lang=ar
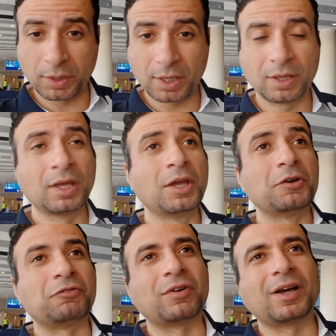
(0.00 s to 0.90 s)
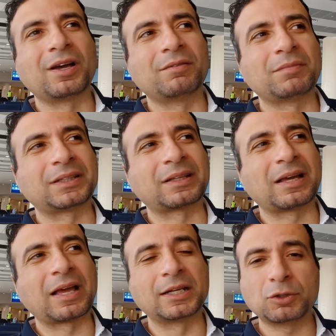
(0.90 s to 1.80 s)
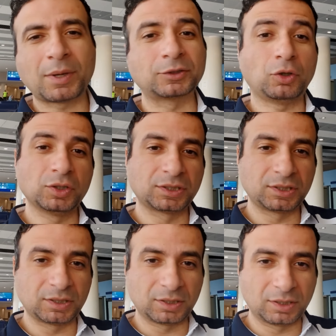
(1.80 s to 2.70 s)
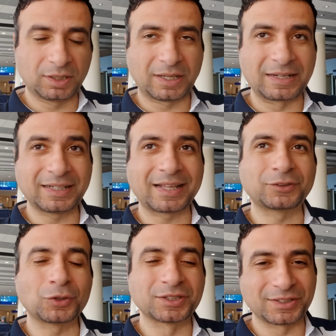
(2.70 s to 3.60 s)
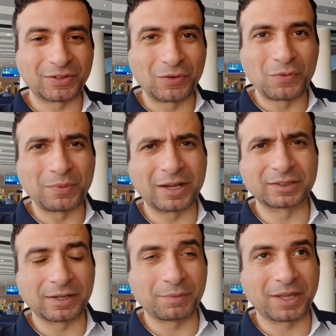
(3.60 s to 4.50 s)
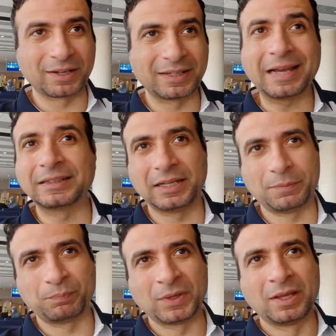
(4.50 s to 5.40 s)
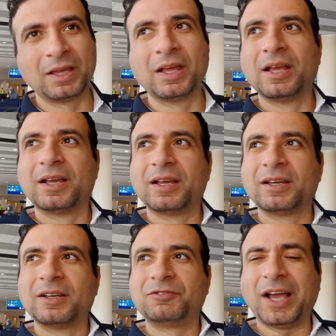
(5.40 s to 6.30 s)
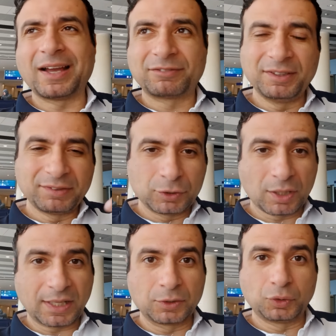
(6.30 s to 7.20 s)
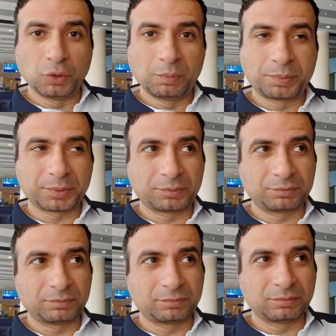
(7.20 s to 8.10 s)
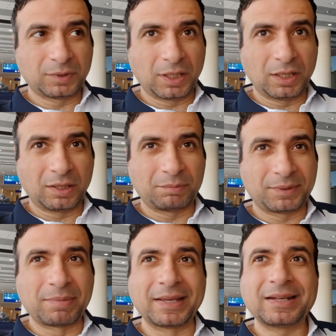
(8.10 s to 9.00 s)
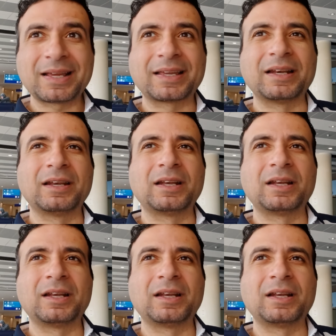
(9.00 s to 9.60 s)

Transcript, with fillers: اوكي فما خليهم عند حسن آه، خليك عند حسن ظنهم بقدر الامكان يعني ايه في في فيديوهات على اليوتيوب آه، بتبين لك